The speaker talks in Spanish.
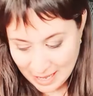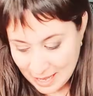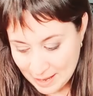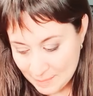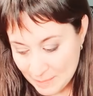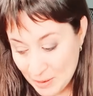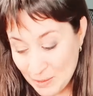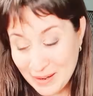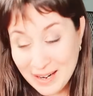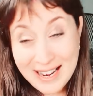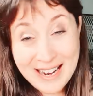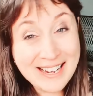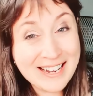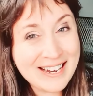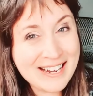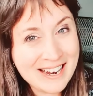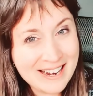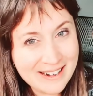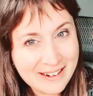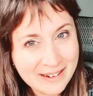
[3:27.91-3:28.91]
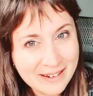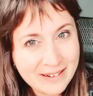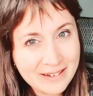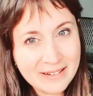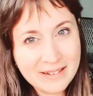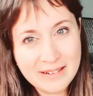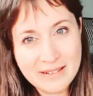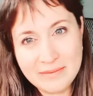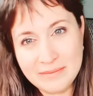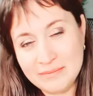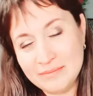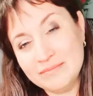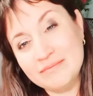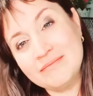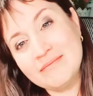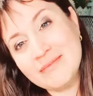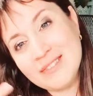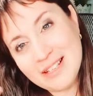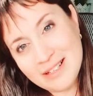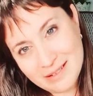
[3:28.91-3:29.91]
Pero en general
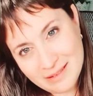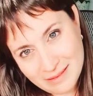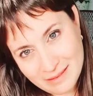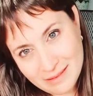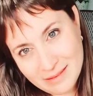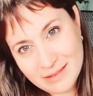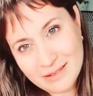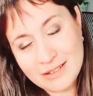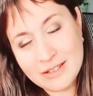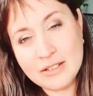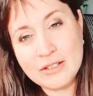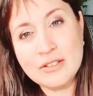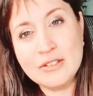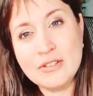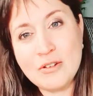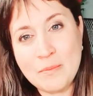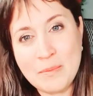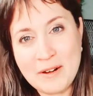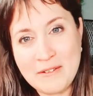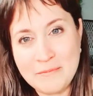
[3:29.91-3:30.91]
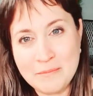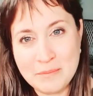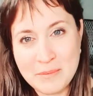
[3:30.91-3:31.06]
soplan